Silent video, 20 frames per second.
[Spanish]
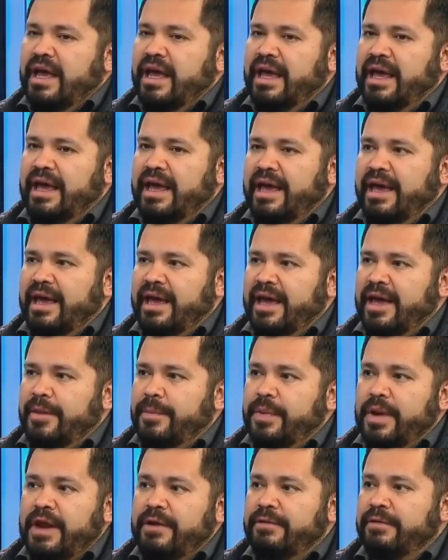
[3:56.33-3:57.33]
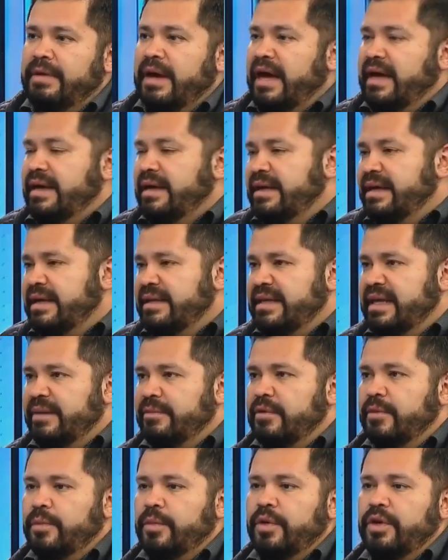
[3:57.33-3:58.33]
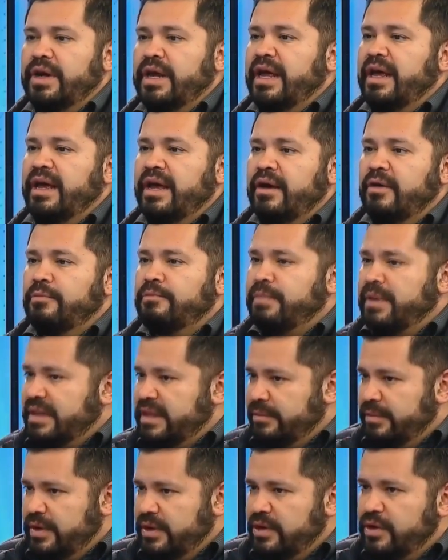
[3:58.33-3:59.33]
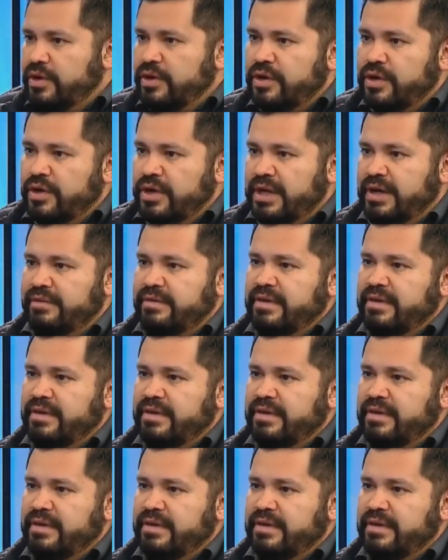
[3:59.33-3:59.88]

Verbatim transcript: Eh, pero hay gente que propone un par de millones,